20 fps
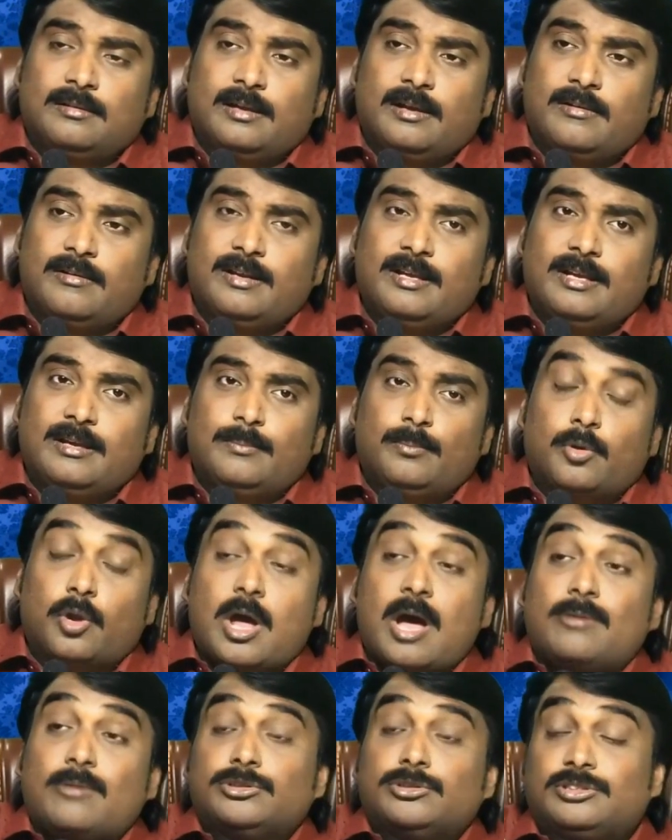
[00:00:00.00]
ఏమండి
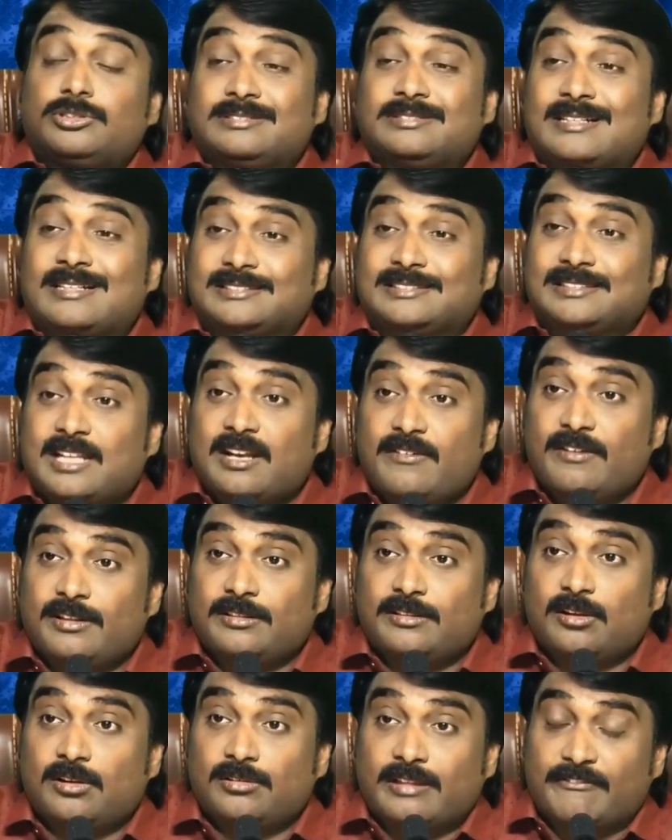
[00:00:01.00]
పురావస్తు
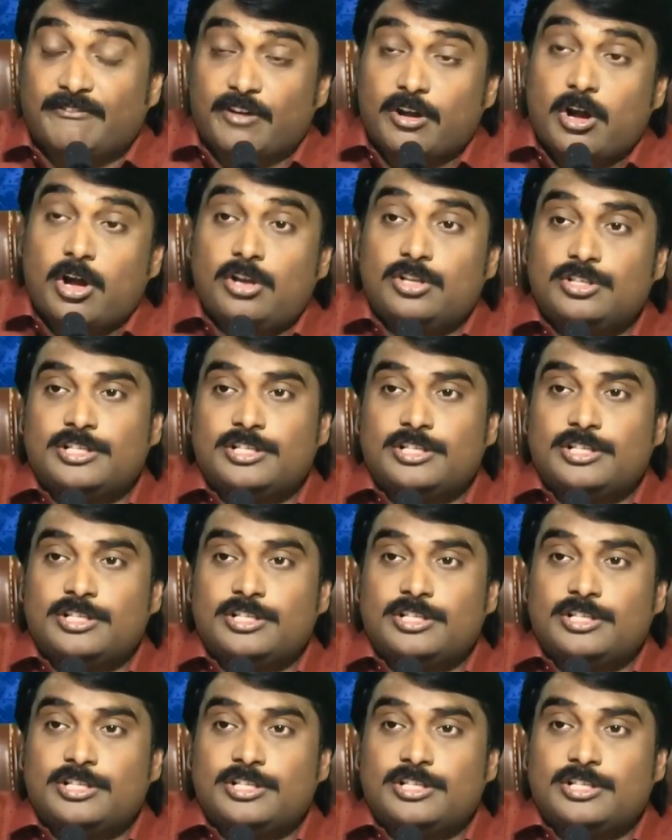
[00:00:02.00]
శాస్త్రవేత్తలు తవ్వకాలు